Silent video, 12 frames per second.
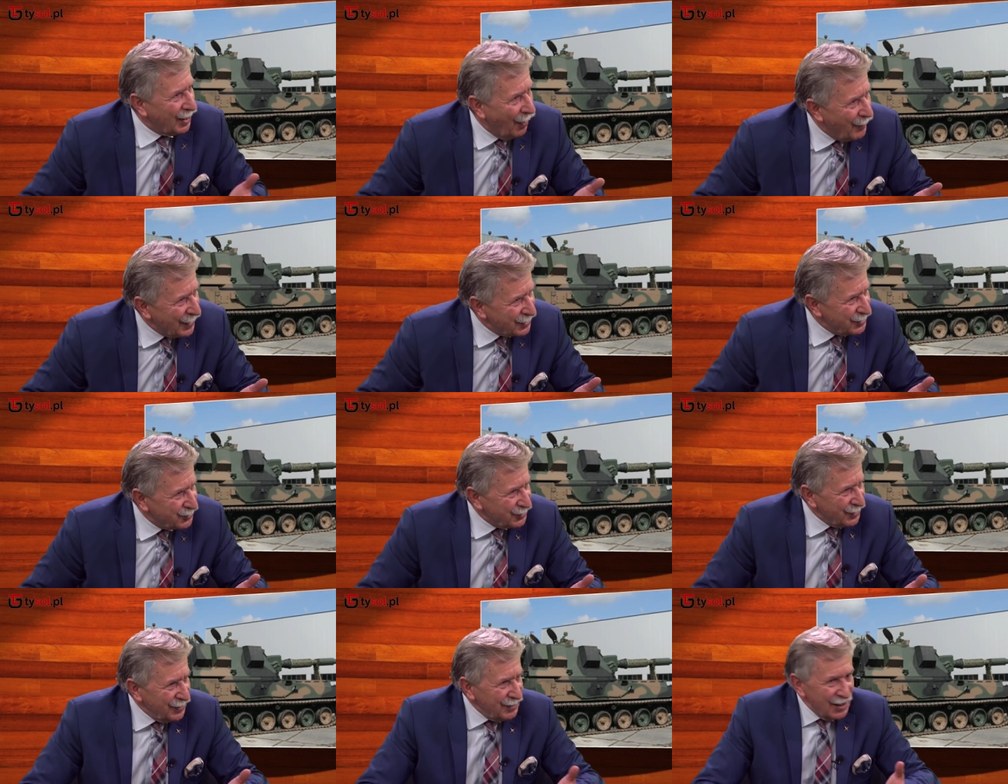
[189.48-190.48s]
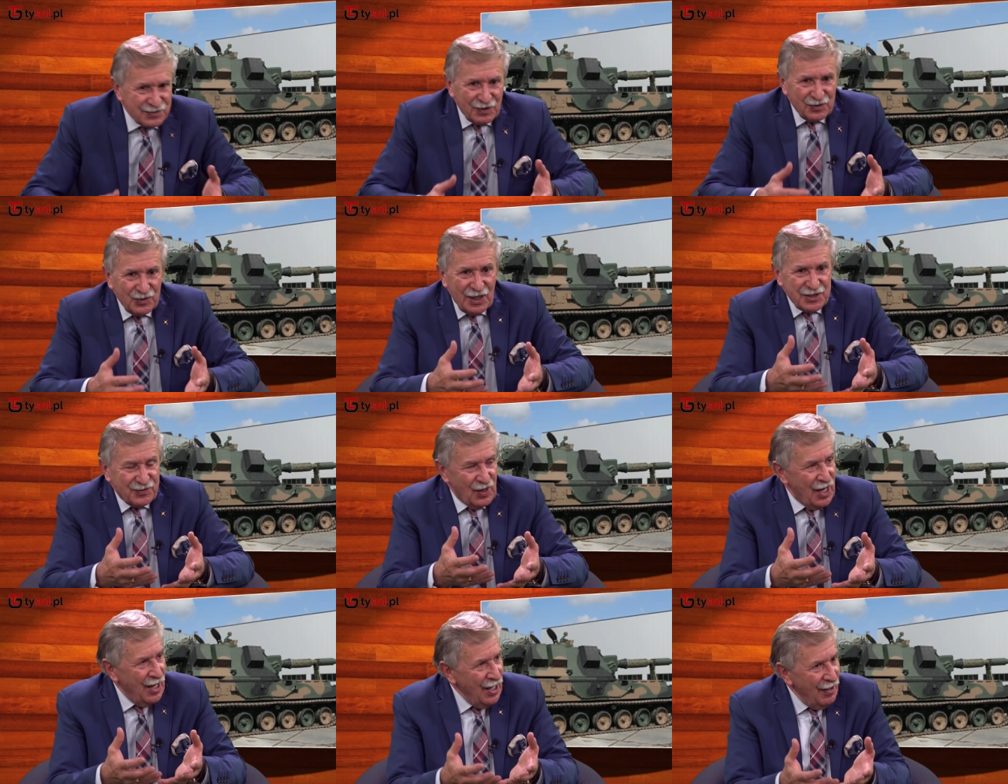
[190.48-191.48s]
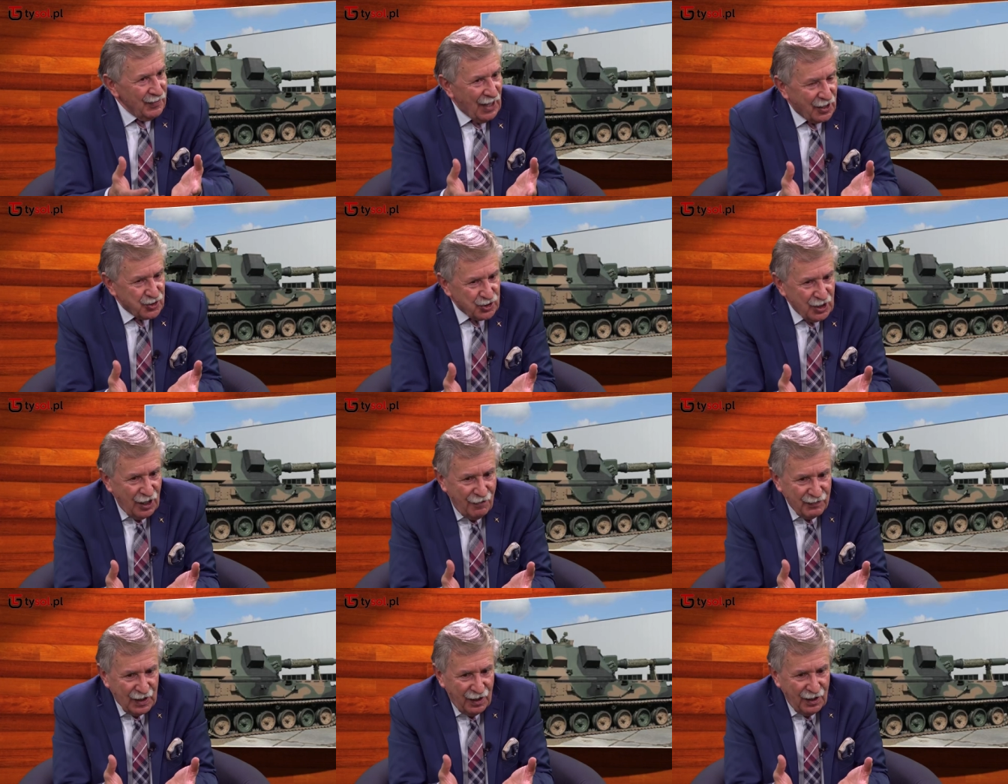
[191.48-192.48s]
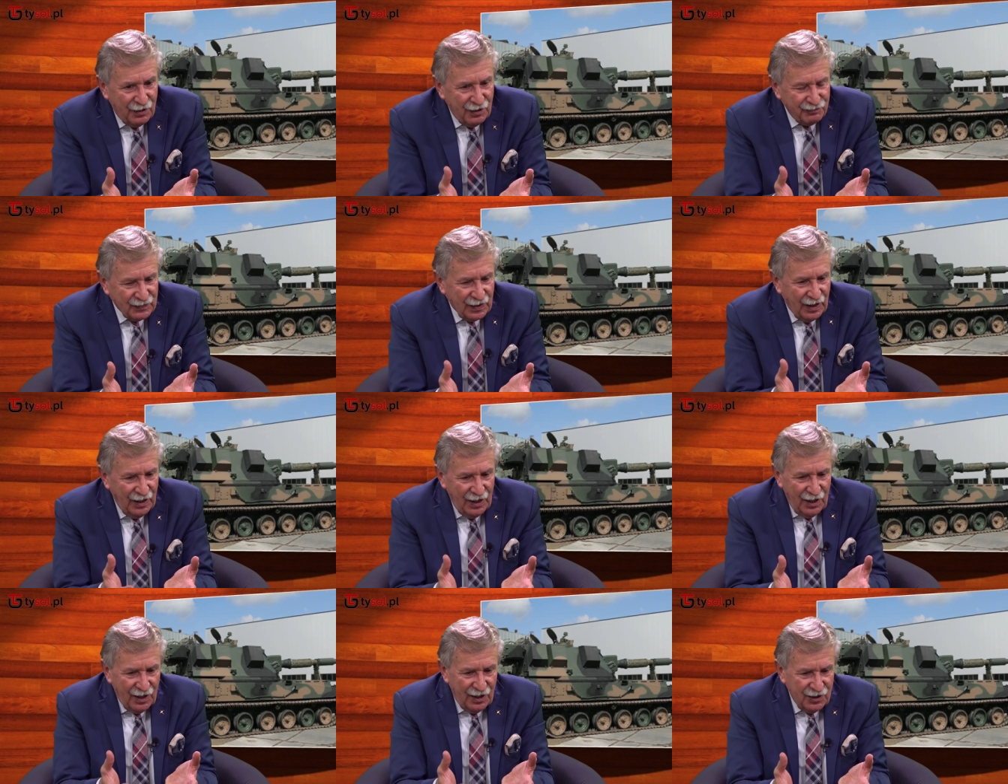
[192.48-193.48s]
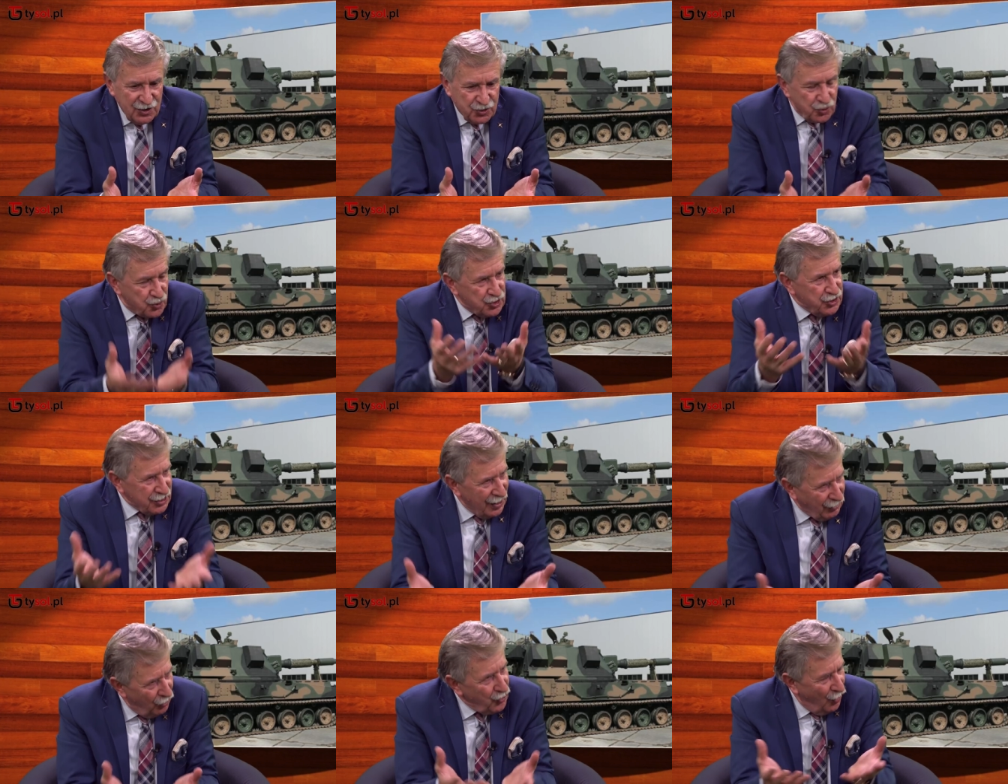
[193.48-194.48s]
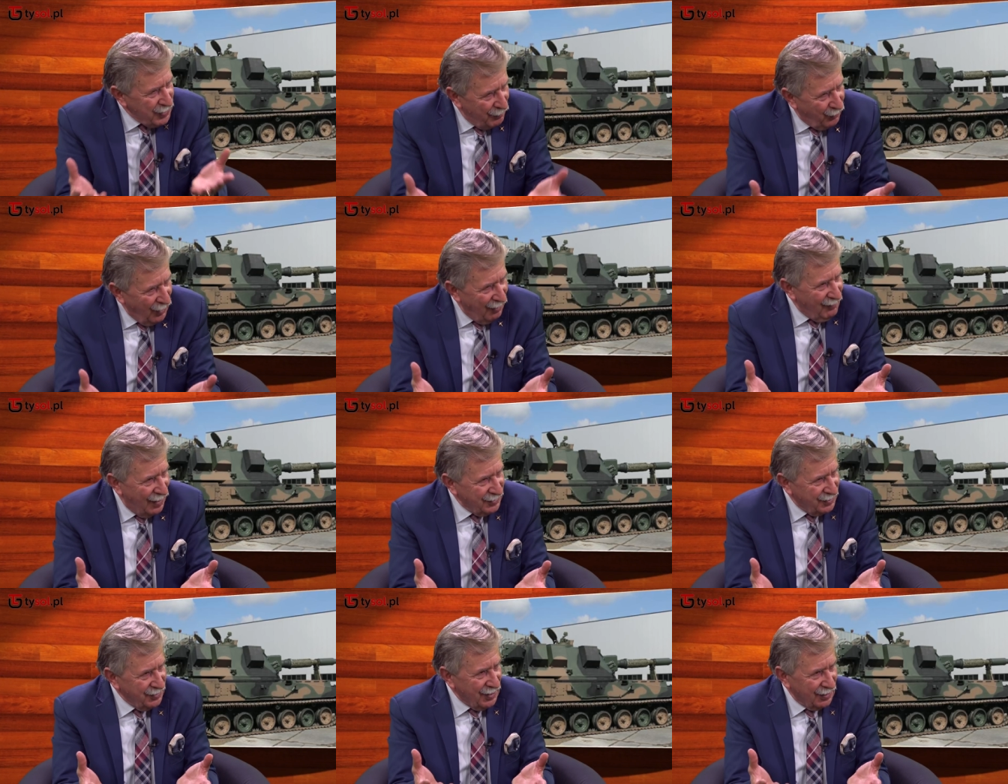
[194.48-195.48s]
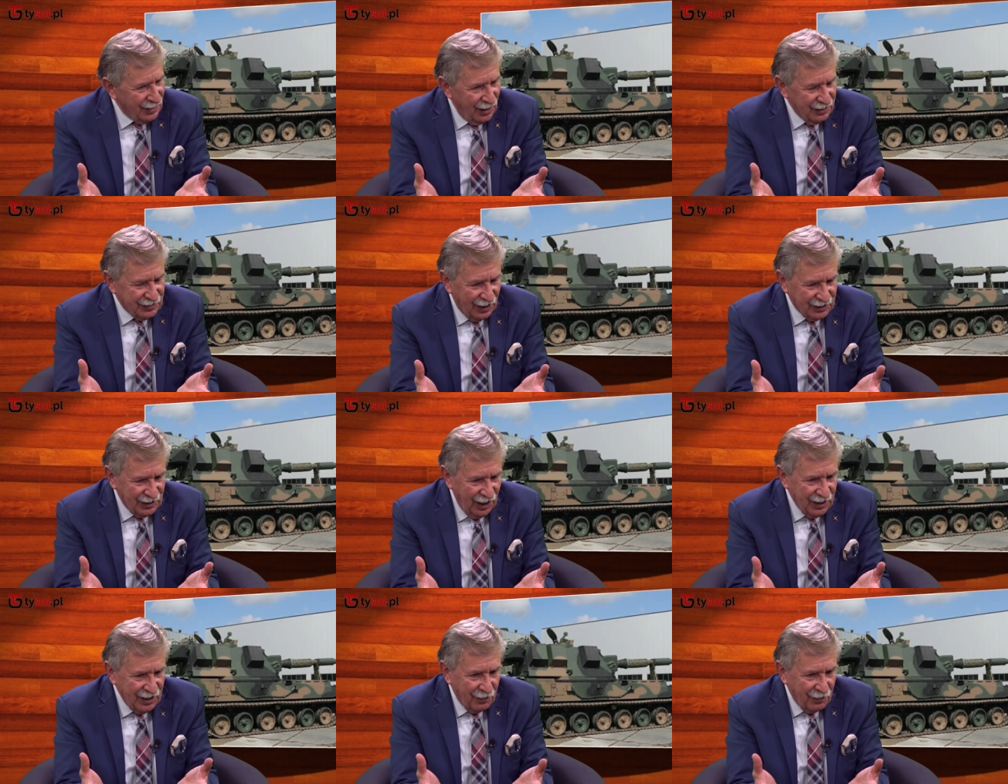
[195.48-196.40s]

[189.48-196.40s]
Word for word: gabaryty, na, na swoje także e, e, zużycie, ekonomię pola walki i tak dalej, i tak dalej.